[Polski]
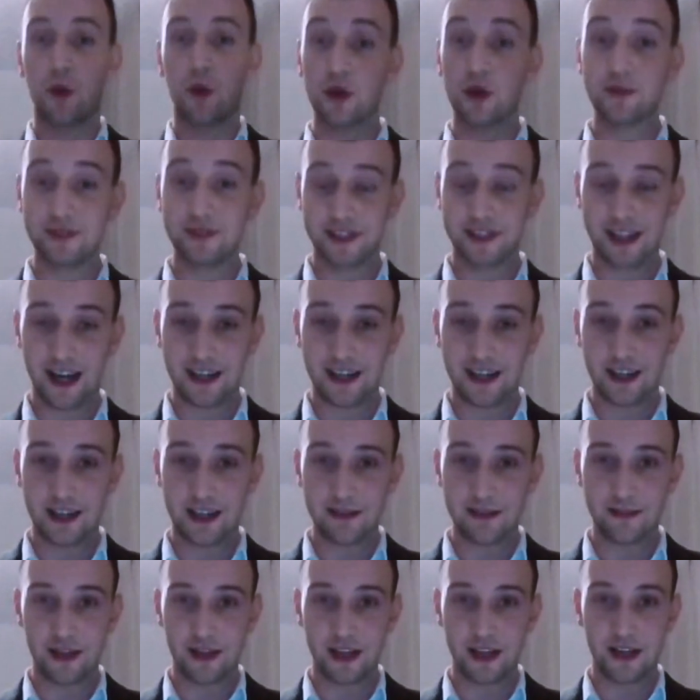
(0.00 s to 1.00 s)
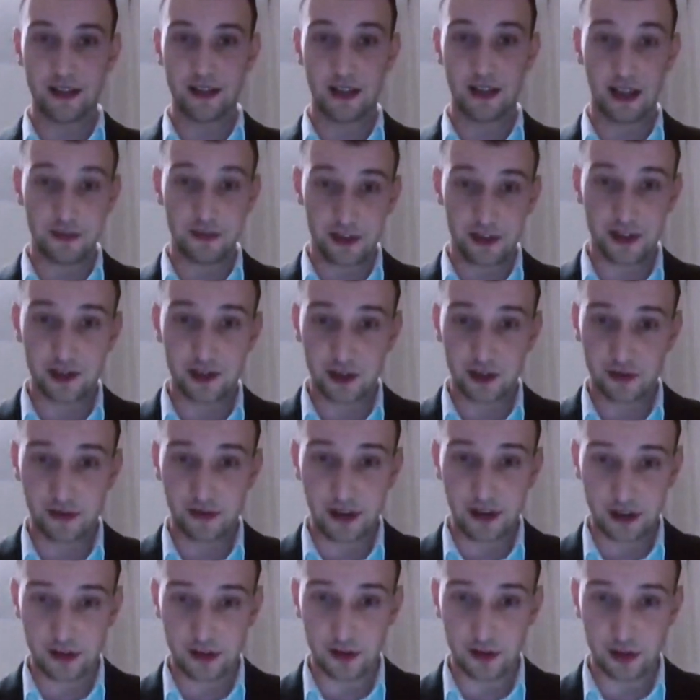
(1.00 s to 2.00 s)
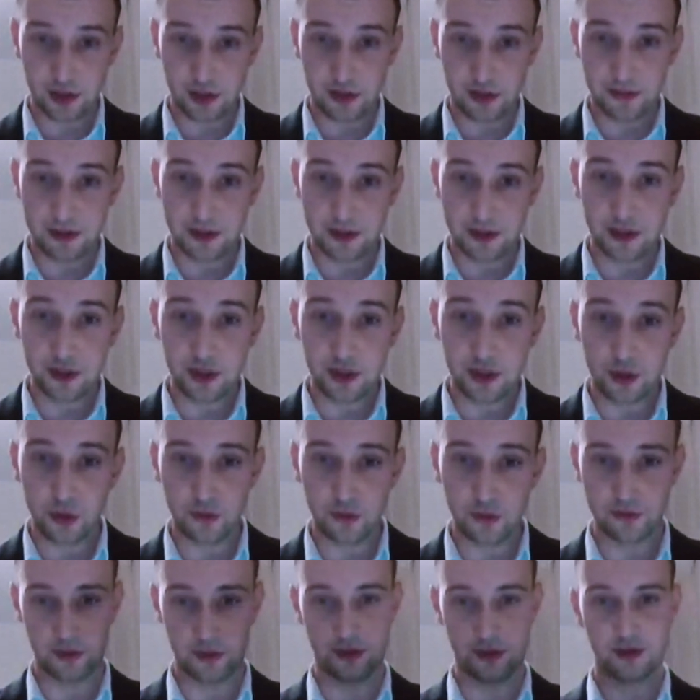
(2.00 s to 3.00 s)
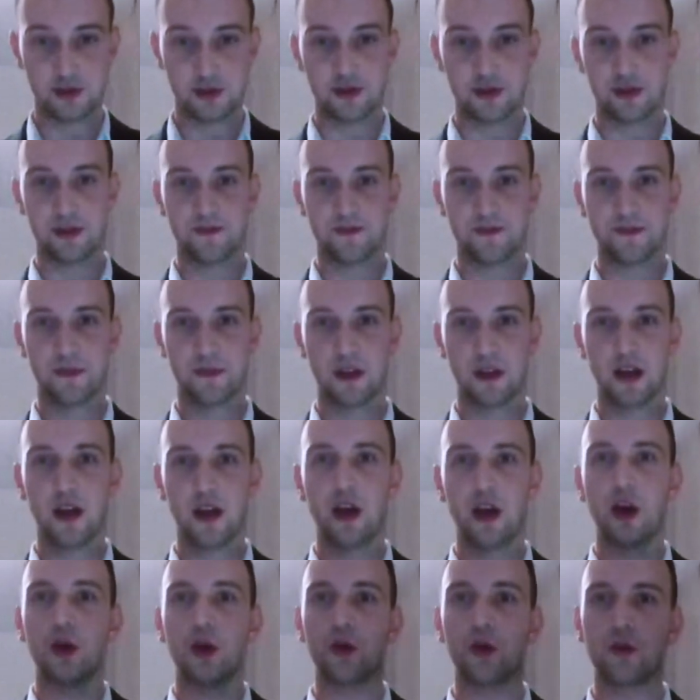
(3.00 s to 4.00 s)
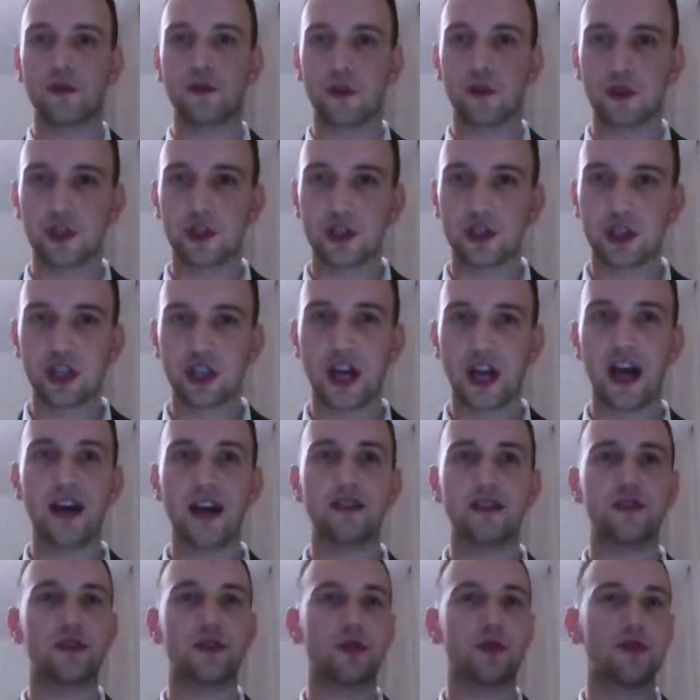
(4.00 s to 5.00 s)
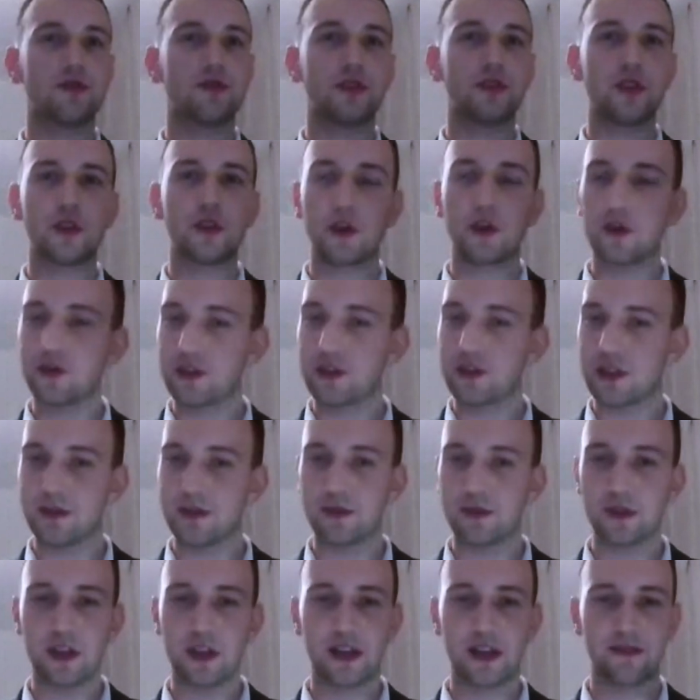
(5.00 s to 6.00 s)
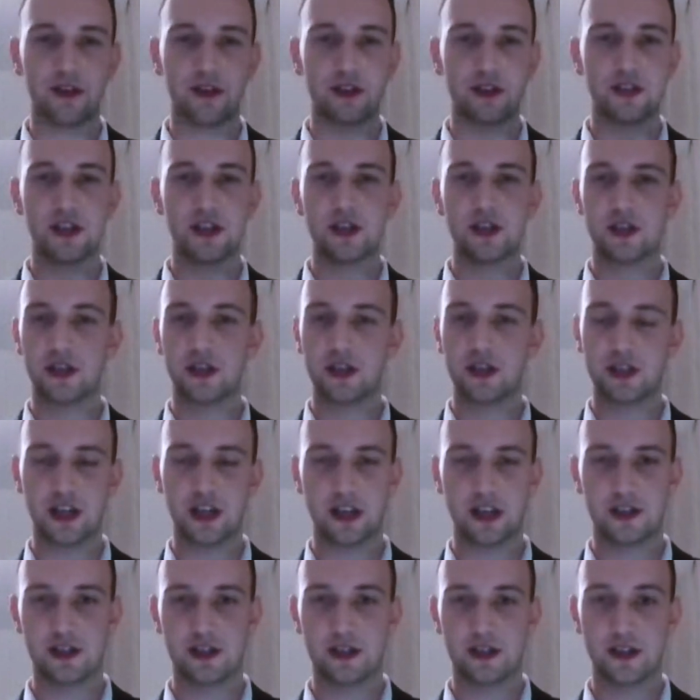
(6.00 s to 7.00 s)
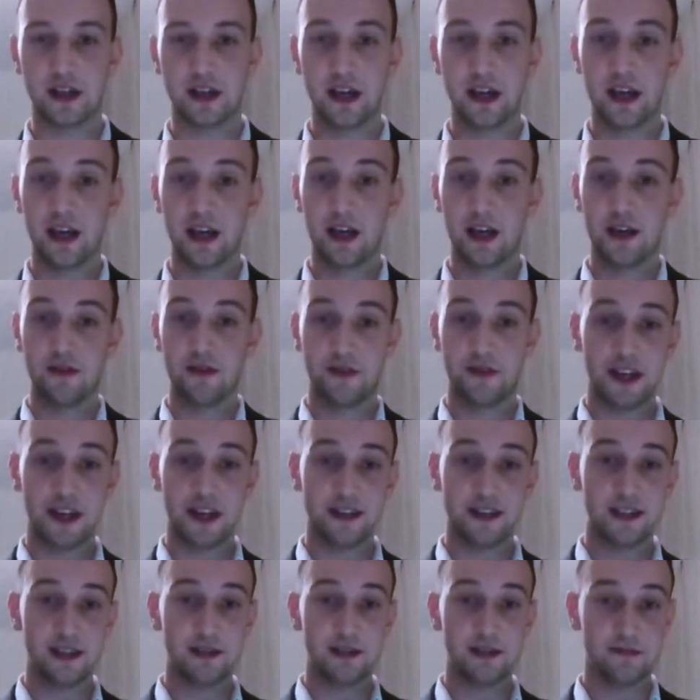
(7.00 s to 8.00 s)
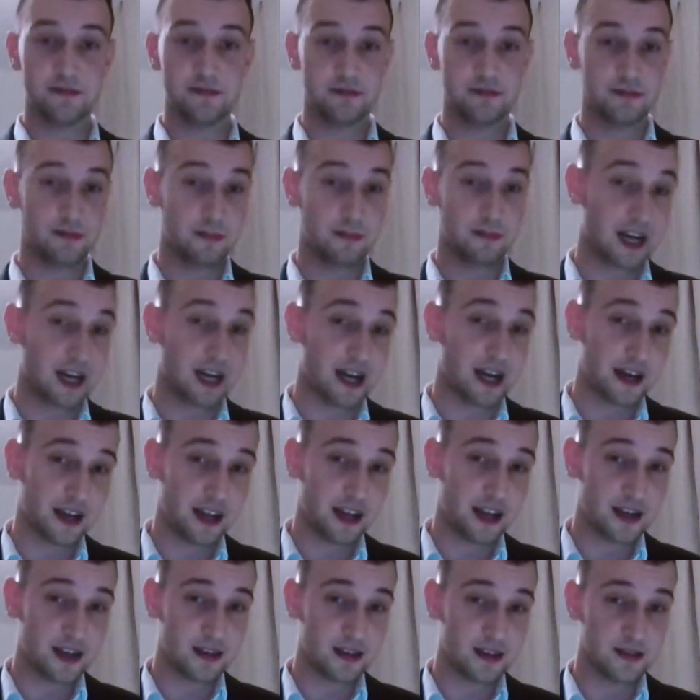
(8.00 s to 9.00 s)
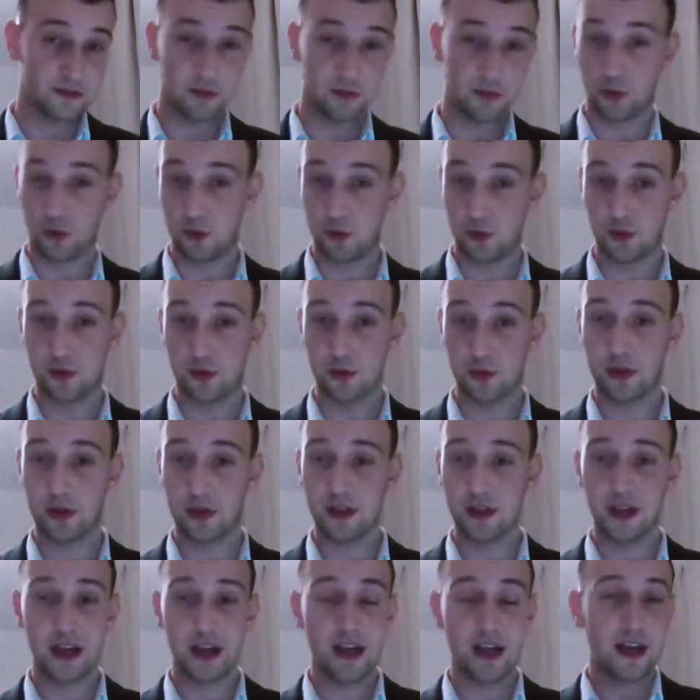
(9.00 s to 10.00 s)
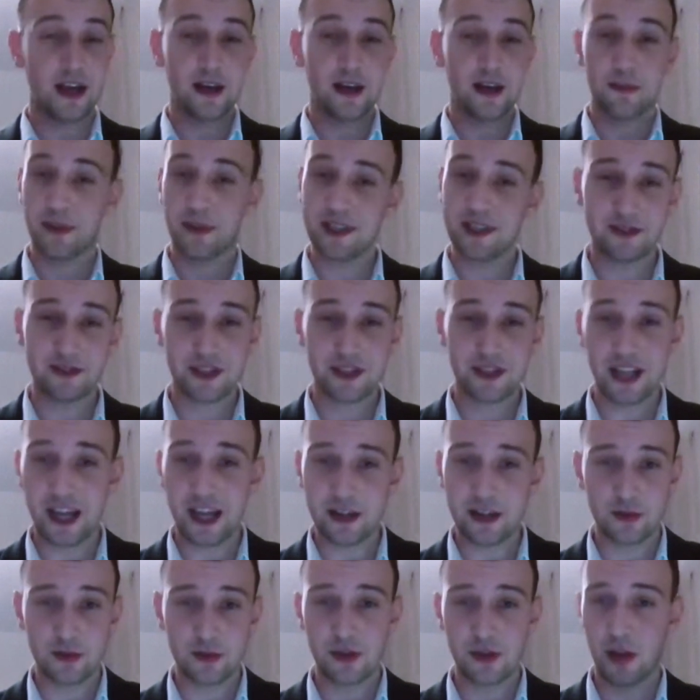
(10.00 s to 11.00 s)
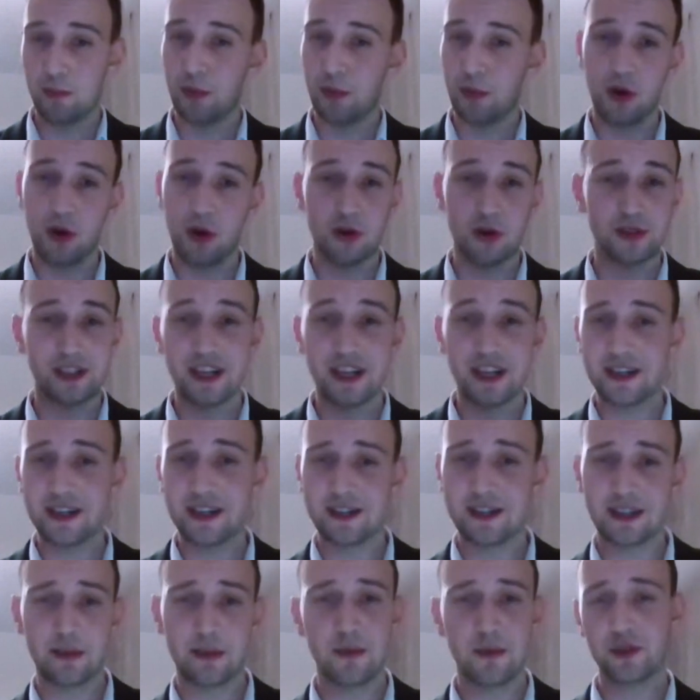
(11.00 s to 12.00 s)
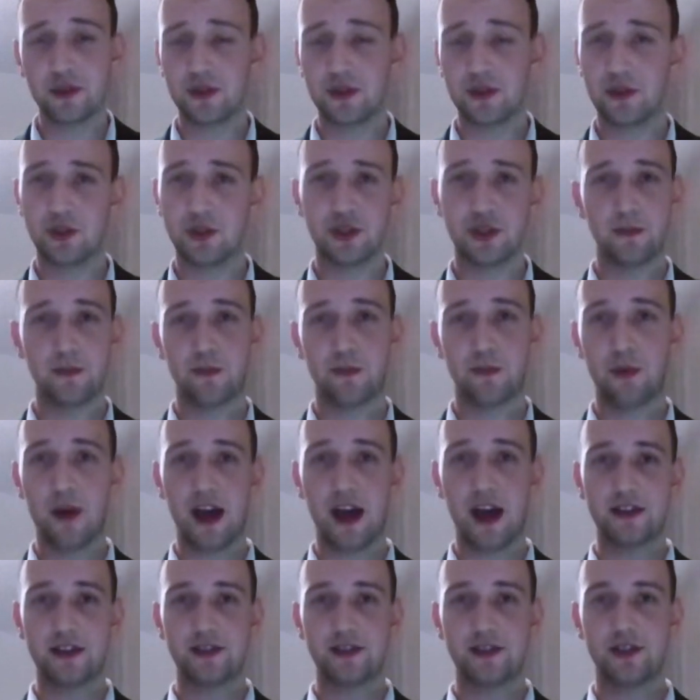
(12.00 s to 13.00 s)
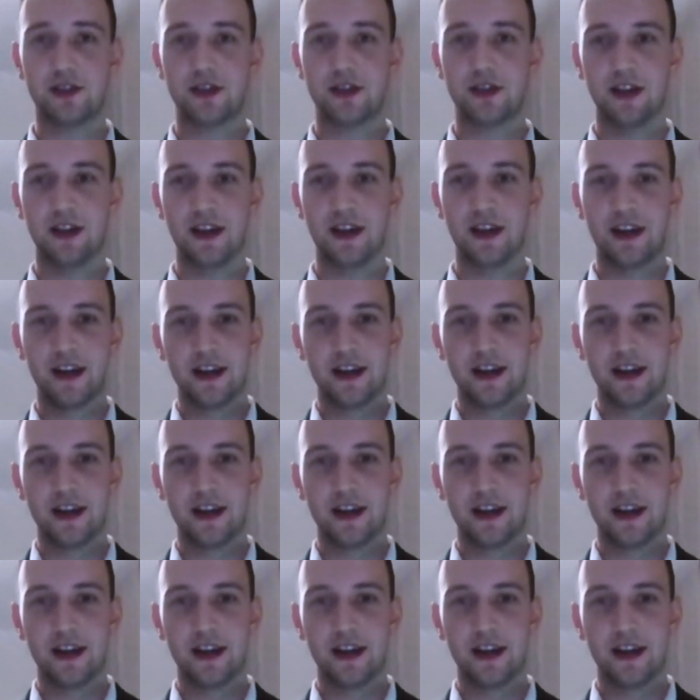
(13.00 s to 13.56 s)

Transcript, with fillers: Moim zdaniem największą wartością jest dziś równość równość szans, równy dostęp do najważniejszych rzeczy wiedzy, kariery, kultury bez względu na pochodzenie, zamożność czy płeć.